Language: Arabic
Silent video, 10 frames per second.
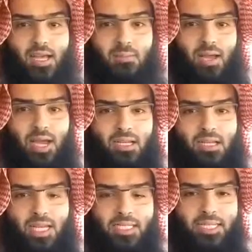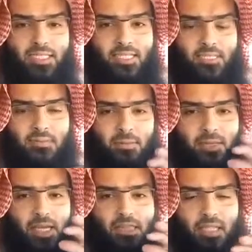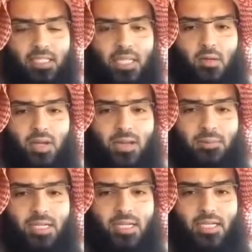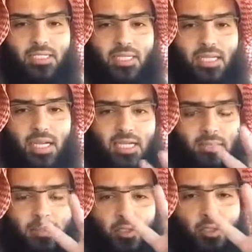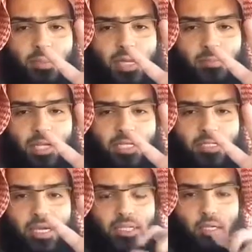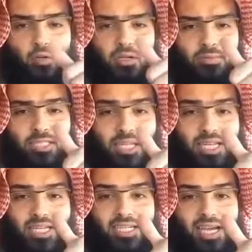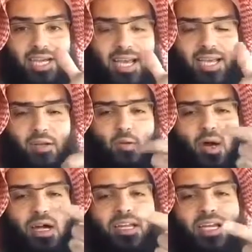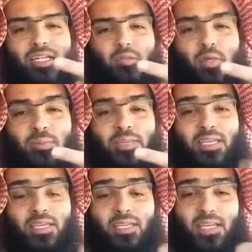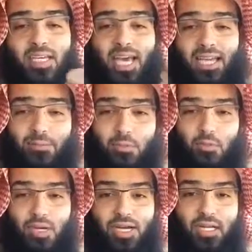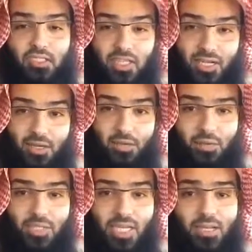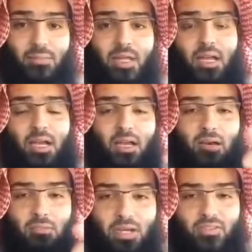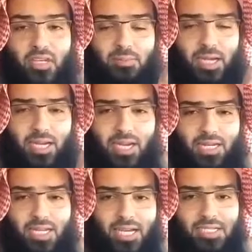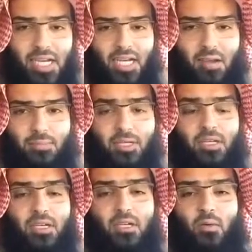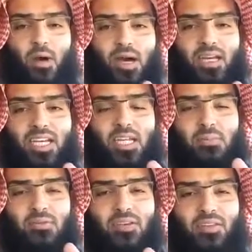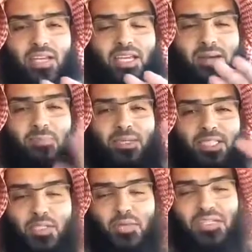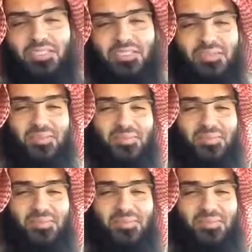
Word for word: المال ليست العبرة بكثرته ولا بقلته العبرة بأمرين أن يكون من طريق حلال وقناعتك به كان من دعائه صلى الله عليه وسلم اللهم اكفني بحلالك عن حرامك واغنني بفضلك عمن سواك